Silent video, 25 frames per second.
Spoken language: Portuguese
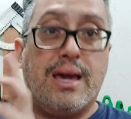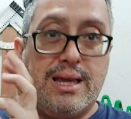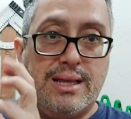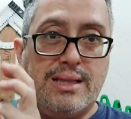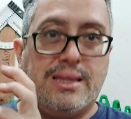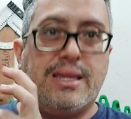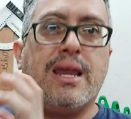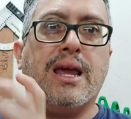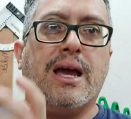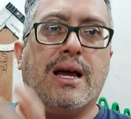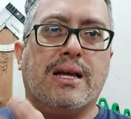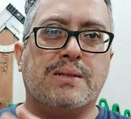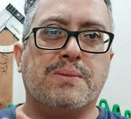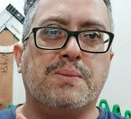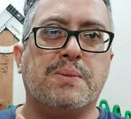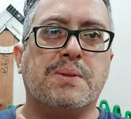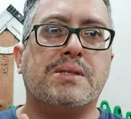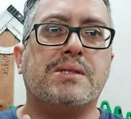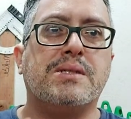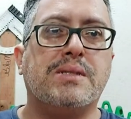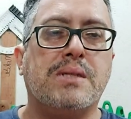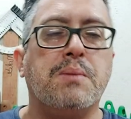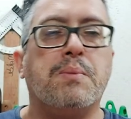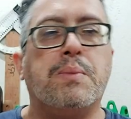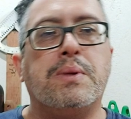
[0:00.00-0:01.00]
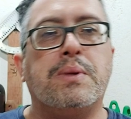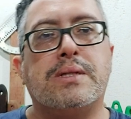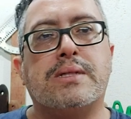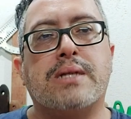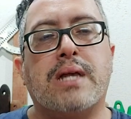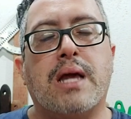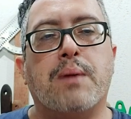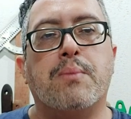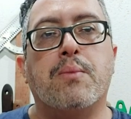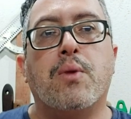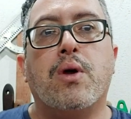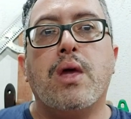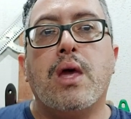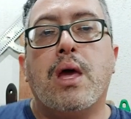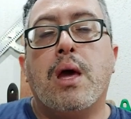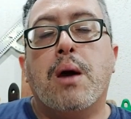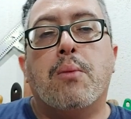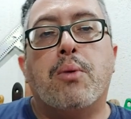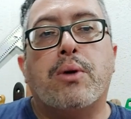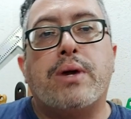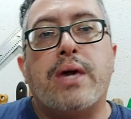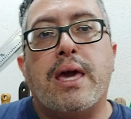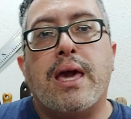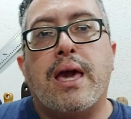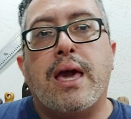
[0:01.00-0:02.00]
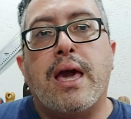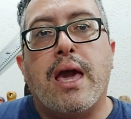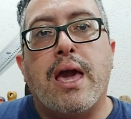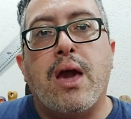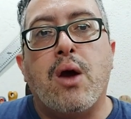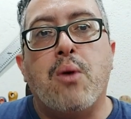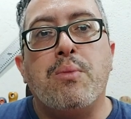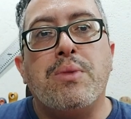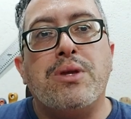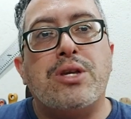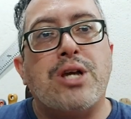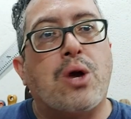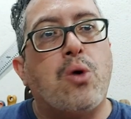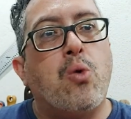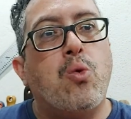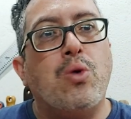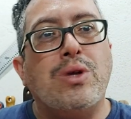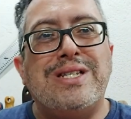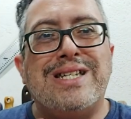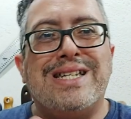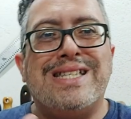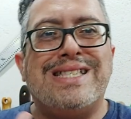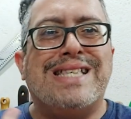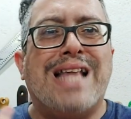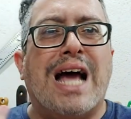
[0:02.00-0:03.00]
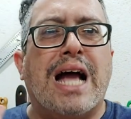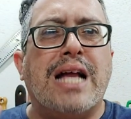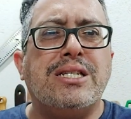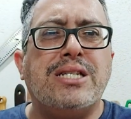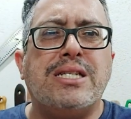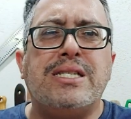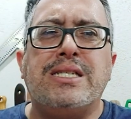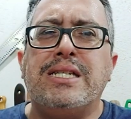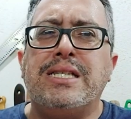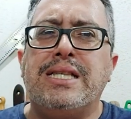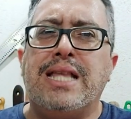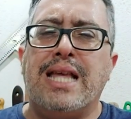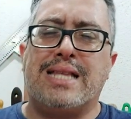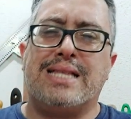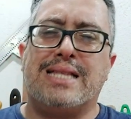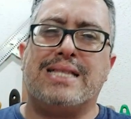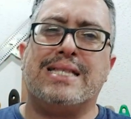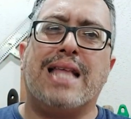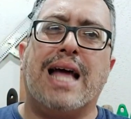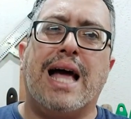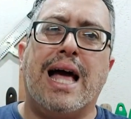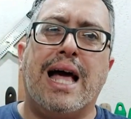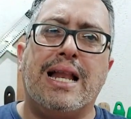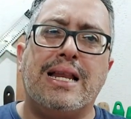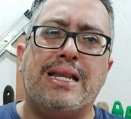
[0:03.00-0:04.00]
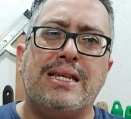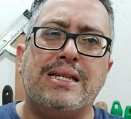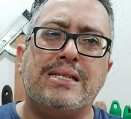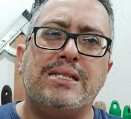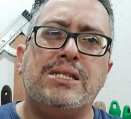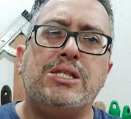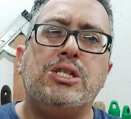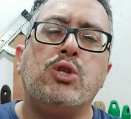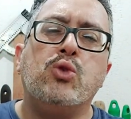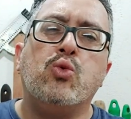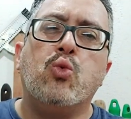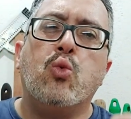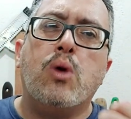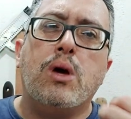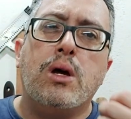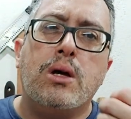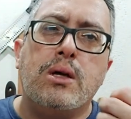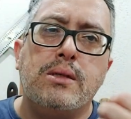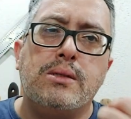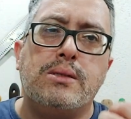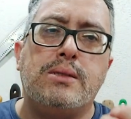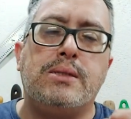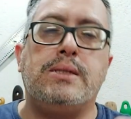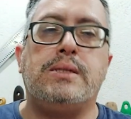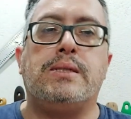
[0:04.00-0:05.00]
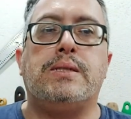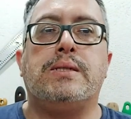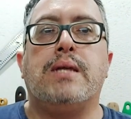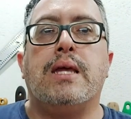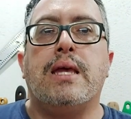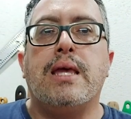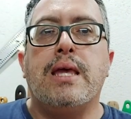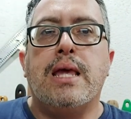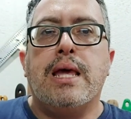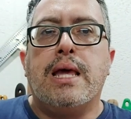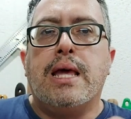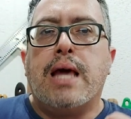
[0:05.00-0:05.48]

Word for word: Entre aspas, simples cabo. Porque realmente a quantidade de detalhes, de nuances,